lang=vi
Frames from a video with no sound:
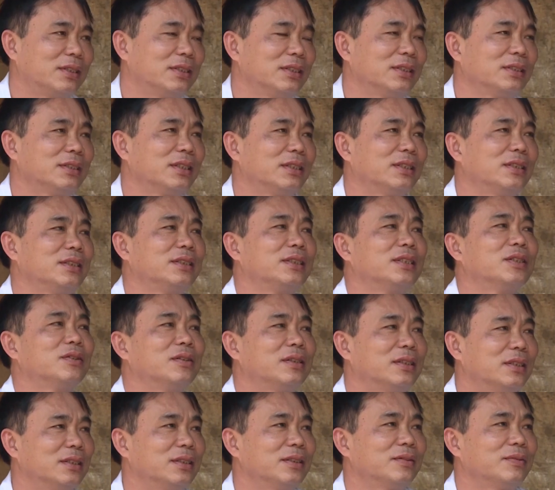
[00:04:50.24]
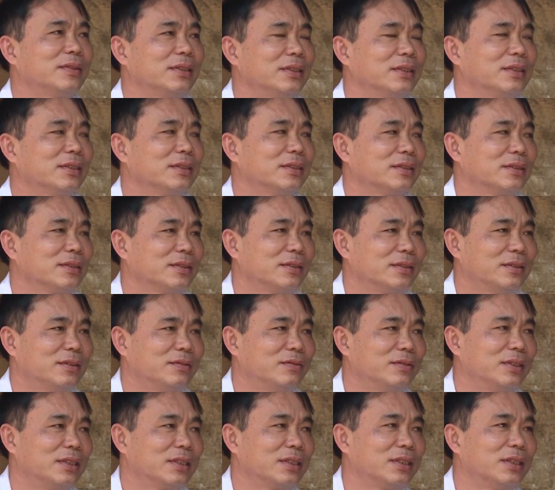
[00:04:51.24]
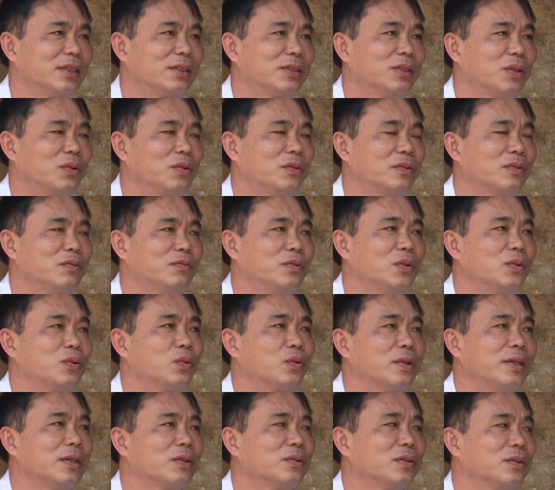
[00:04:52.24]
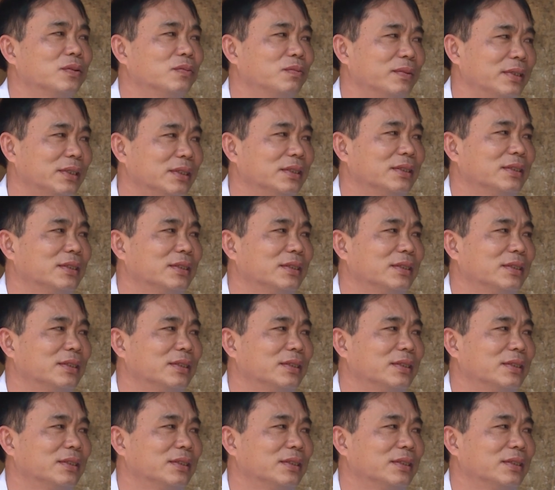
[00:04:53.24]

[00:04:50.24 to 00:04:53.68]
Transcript: thương dân nhiều hơn với cái đời sống vùng quê của tụi mình